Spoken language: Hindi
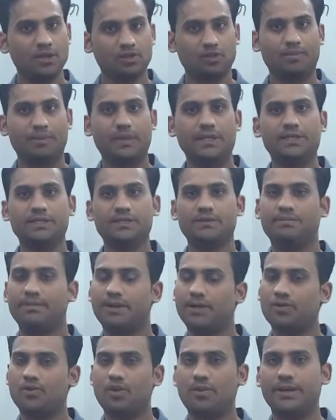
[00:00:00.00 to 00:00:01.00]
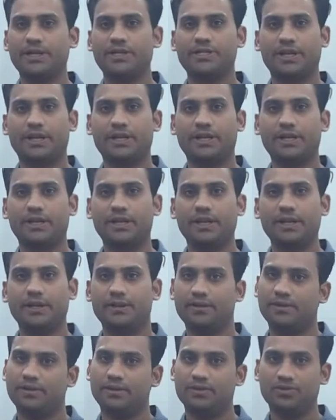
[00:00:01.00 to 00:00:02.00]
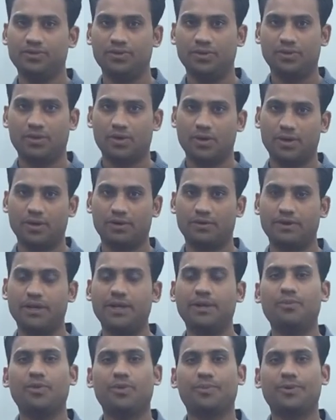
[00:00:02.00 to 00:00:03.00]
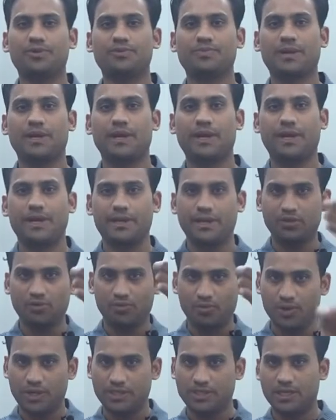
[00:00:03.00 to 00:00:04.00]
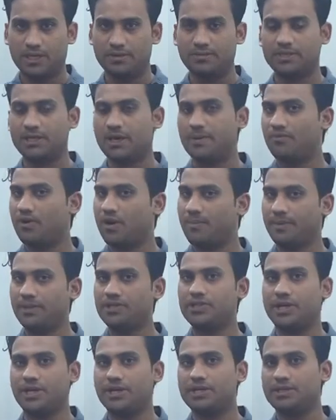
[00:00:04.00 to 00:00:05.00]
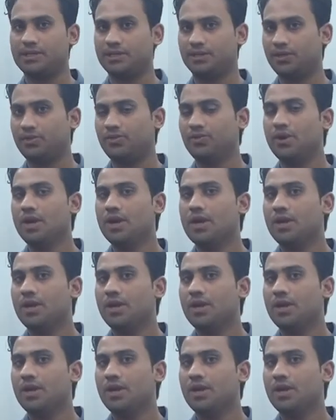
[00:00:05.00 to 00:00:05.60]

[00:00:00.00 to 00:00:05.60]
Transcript: तो प्लीज़ पेन कॉमेंट चेक करिए जो और रीड मोर पे उस पर क्लिक करिए तो पूरा सिलेबस आप वहाँ पे चेक कर सकते हो